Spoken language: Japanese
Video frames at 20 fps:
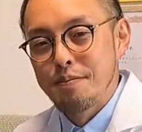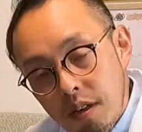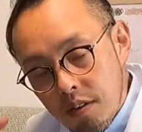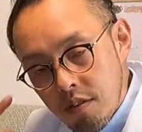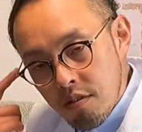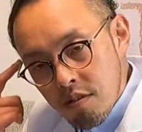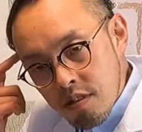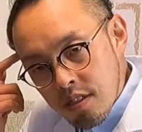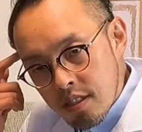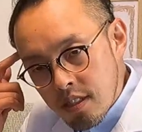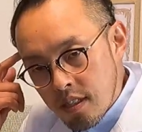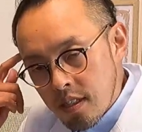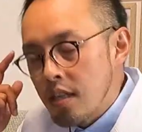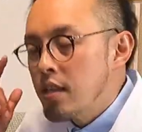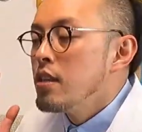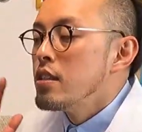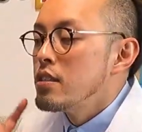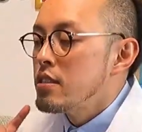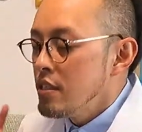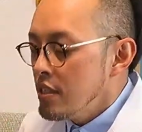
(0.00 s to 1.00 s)
まあこうして
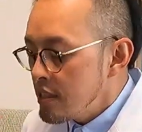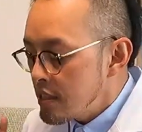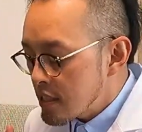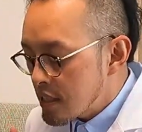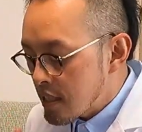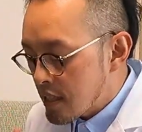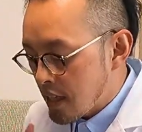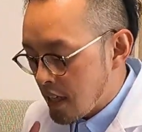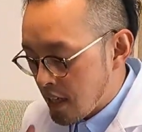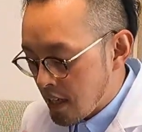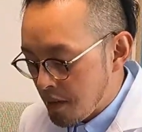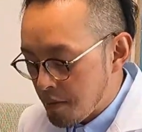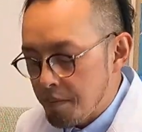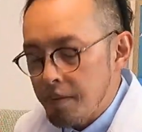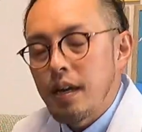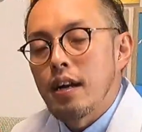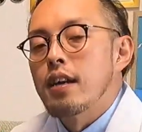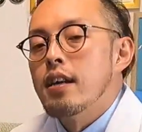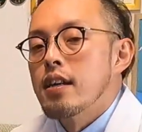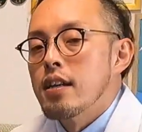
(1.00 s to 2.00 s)
ね知識があれ
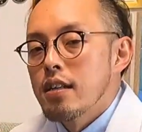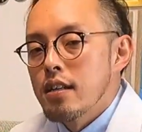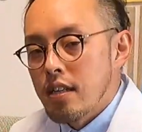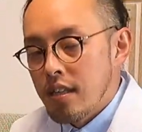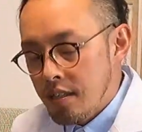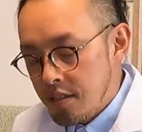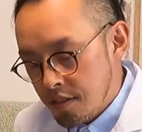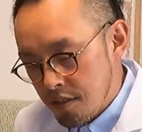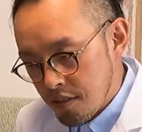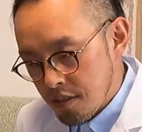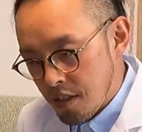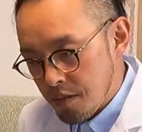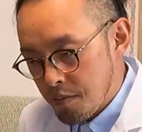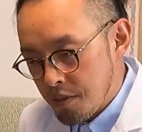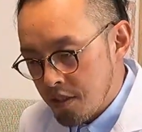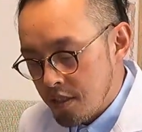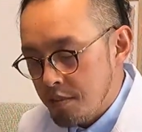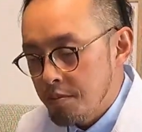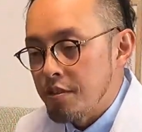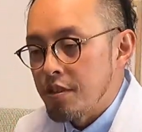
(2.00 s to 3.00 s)
ば犬の気
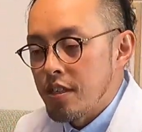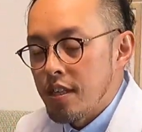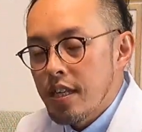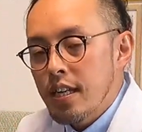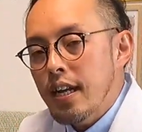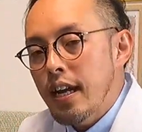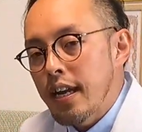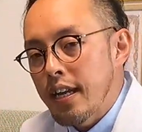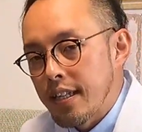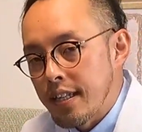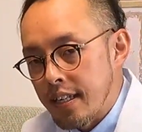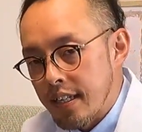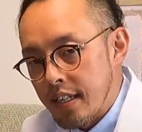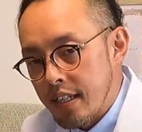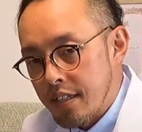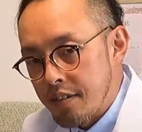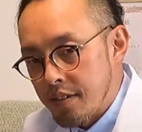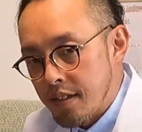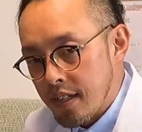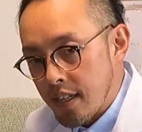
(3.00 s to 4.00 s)
持ちも理解で
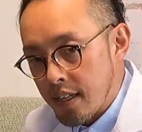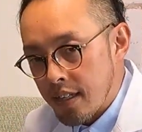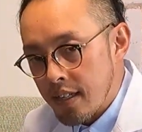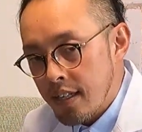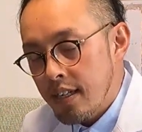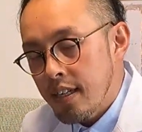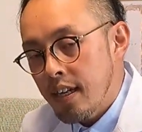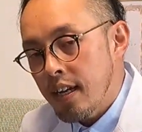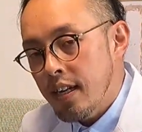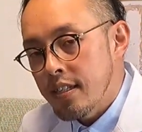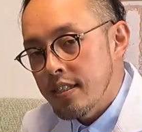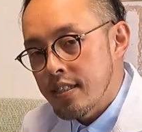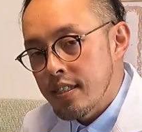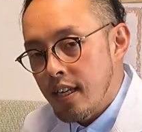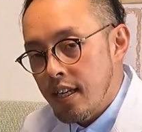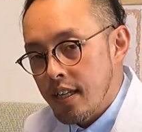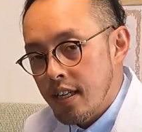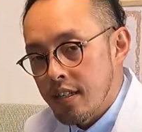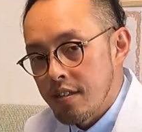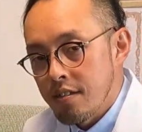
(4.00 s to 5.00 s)
きるわけ理解して
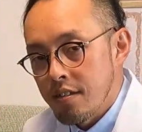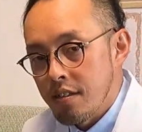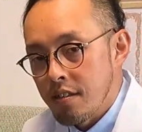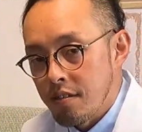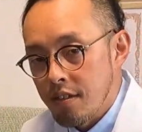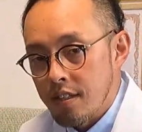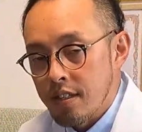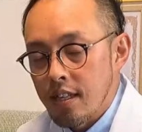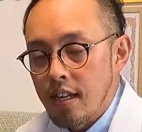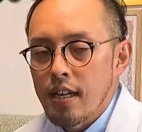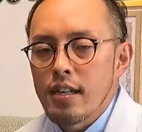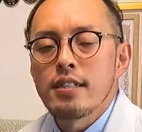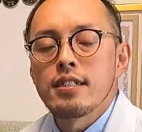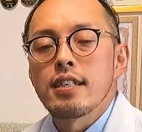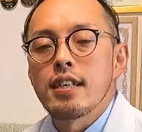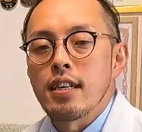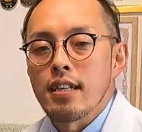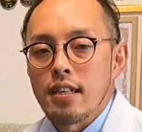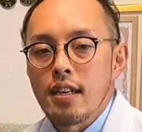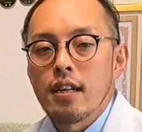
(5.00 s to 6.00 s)
あげるっていうのが大
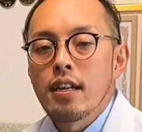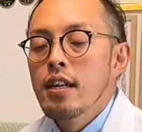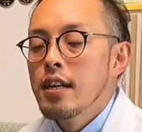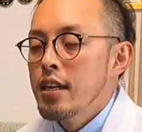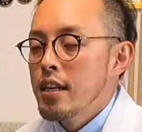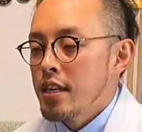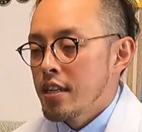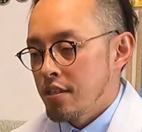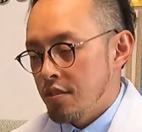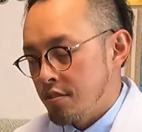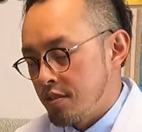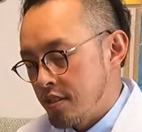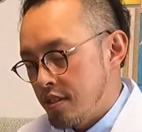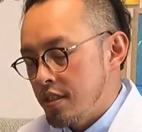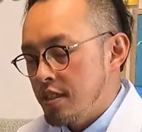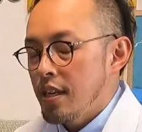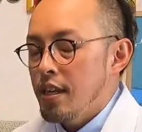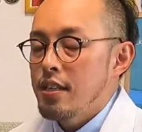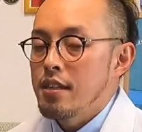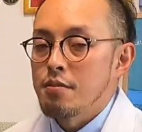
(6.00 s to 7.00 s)
事やんか人付
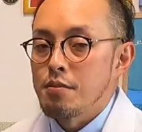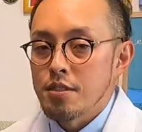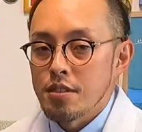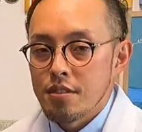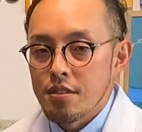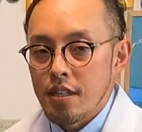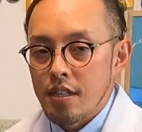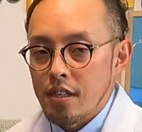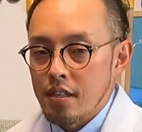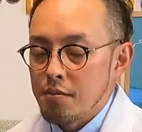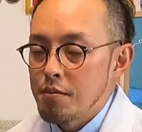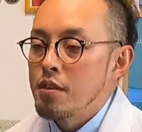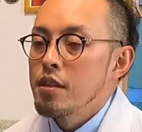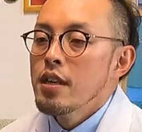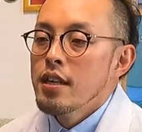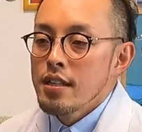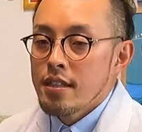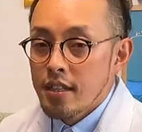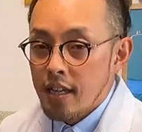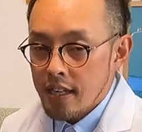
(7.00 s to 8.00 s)
き合いでもそうやけども
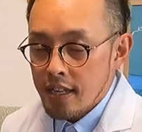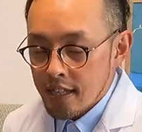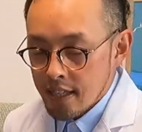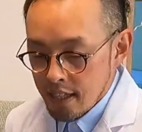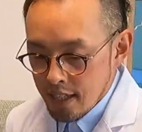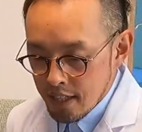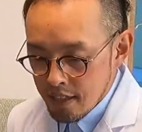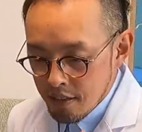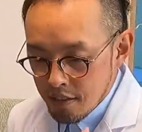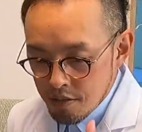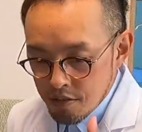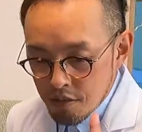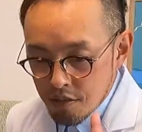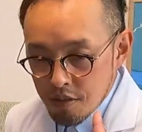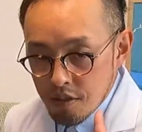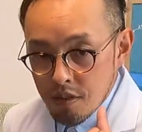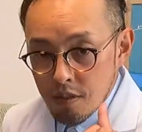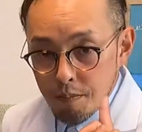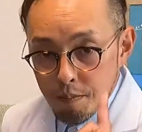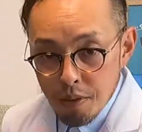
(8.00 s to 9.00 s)
何か一個のこ
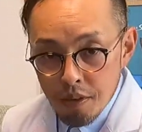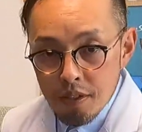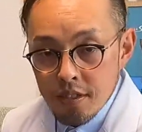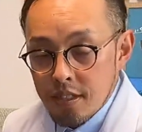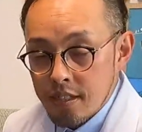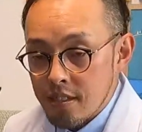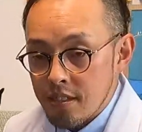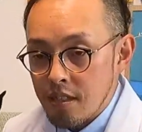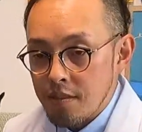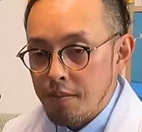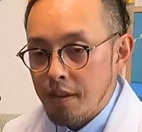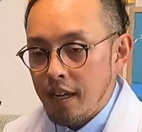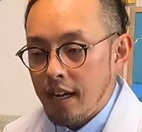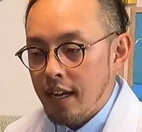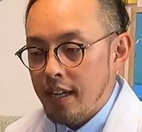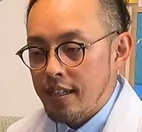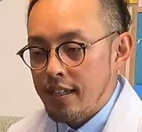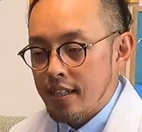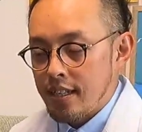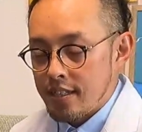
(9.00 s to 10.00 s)
とをポンってすれば
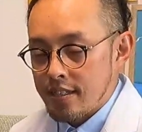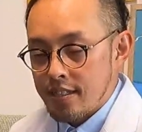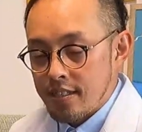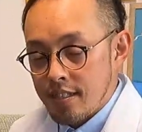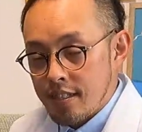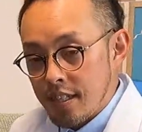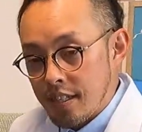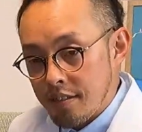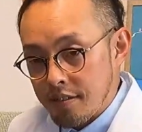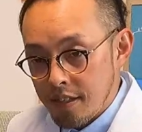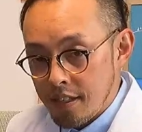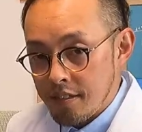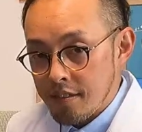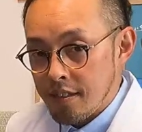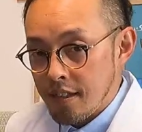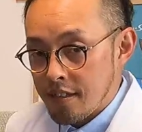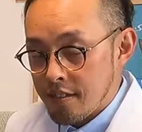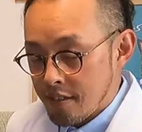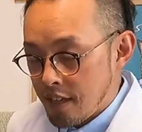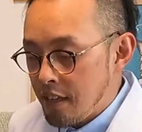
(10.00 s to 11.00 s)
相手が好いてくれる
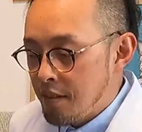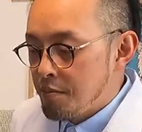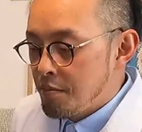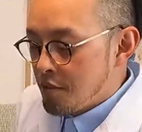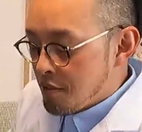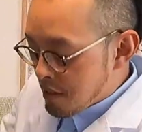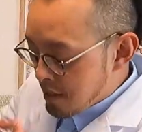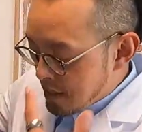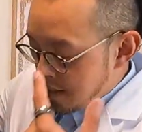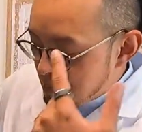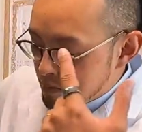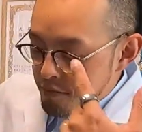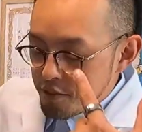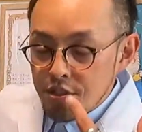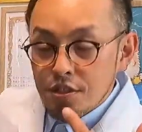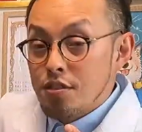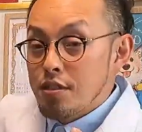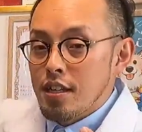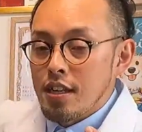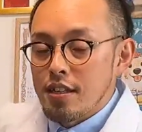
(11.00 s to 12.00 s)
だとかもう無
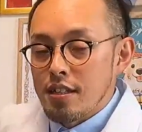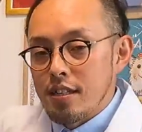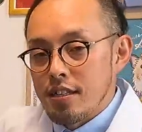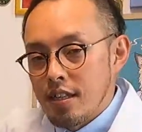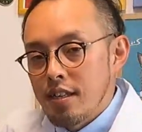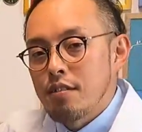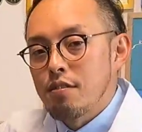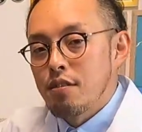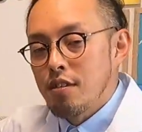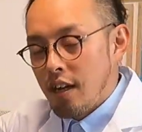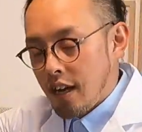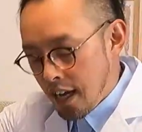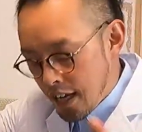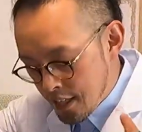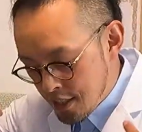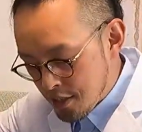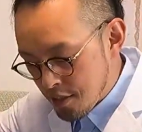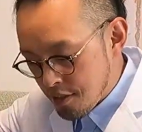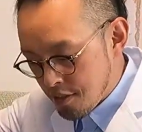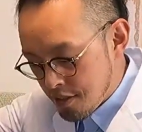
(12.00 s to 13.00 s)
条件でねこう
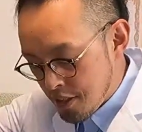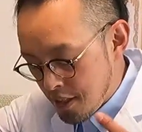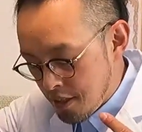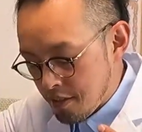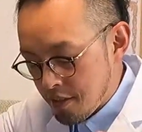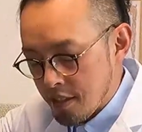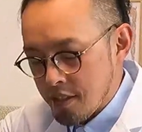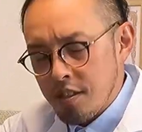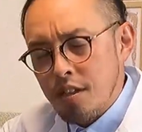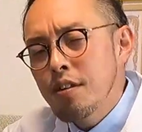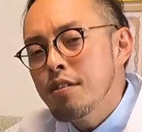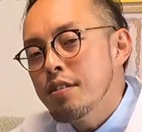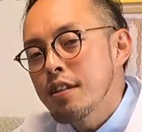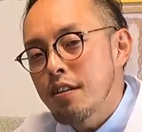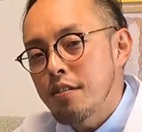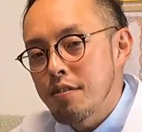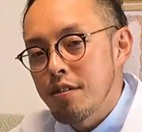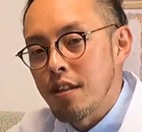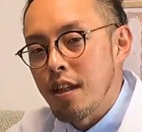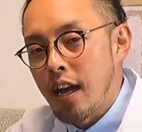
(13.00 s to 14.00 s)
愛情くれるってそん
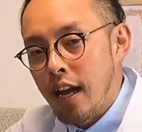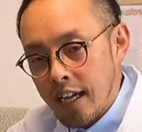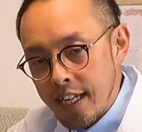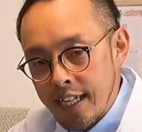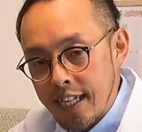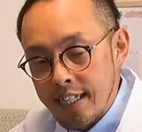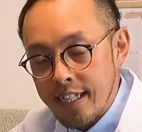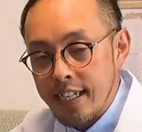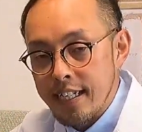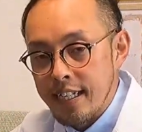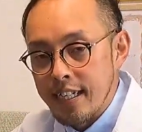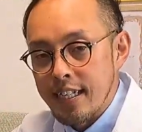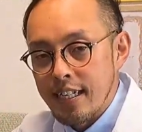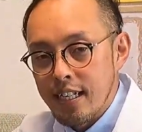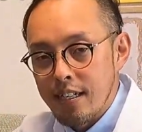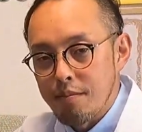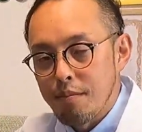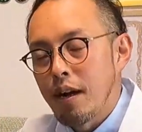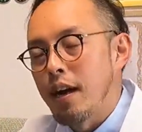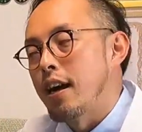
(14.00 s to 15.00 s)
なことありえないやん
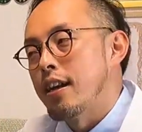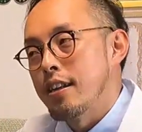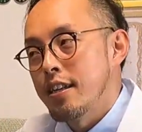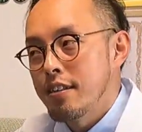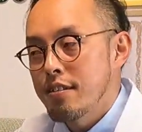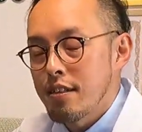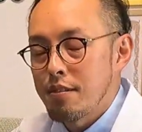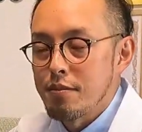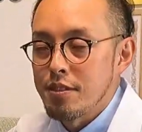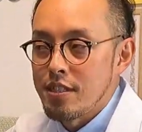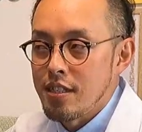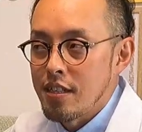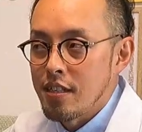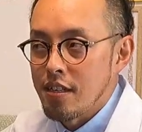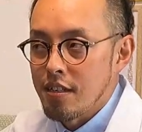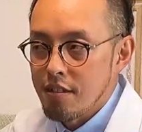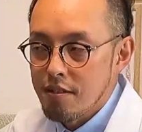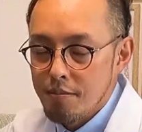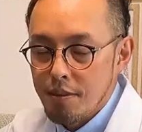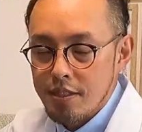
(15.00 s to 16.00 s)
かまあありえるかもしれん
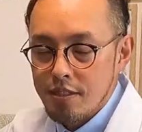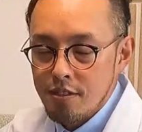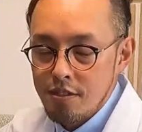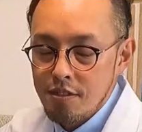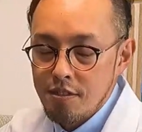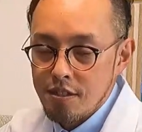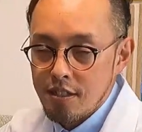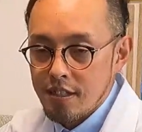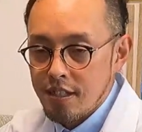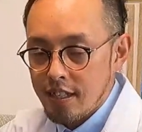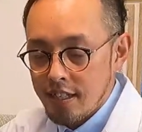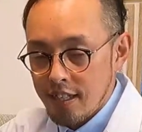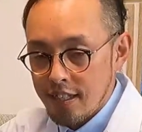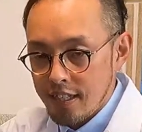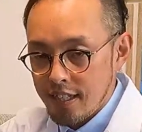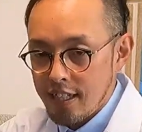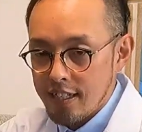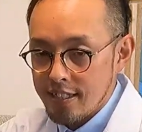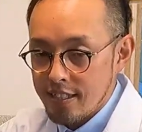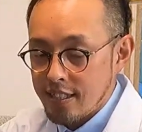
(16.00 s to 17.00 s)
けどまあそういうのって大体
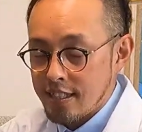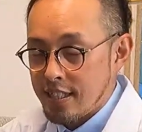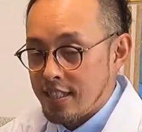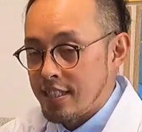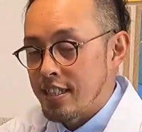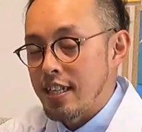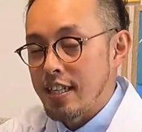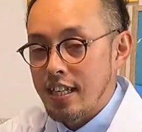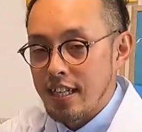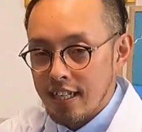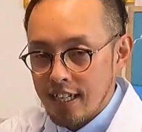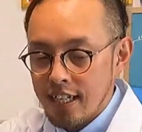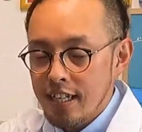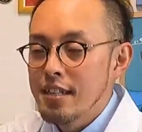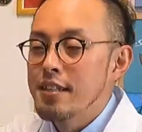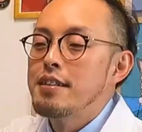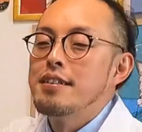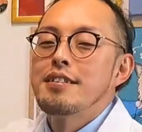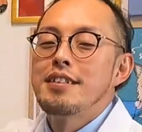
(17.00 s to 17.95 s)
長続きしないやんか